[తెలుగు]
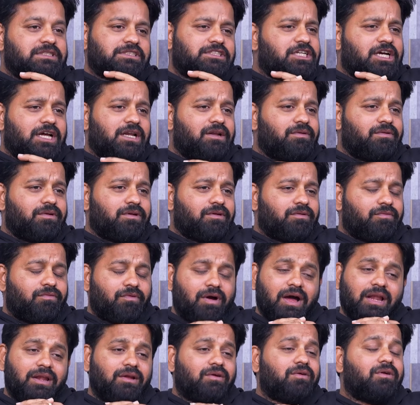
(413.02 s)
చాలా వరకు
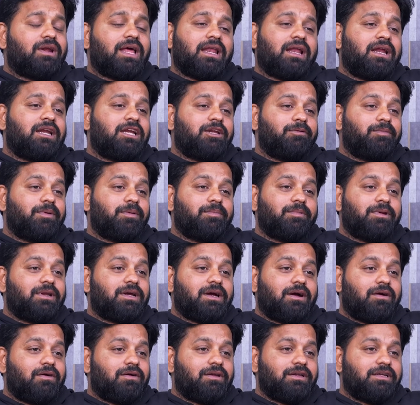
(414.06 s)
వాళ్ళకు కూడా ఎలాంటి పీపుల్
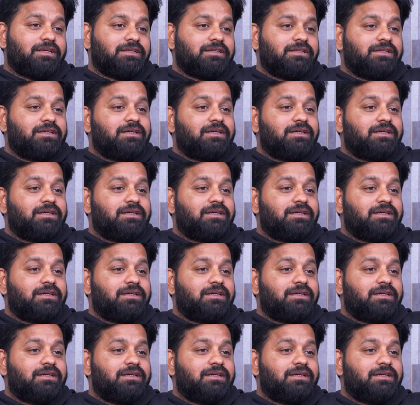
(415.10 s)
కావాలి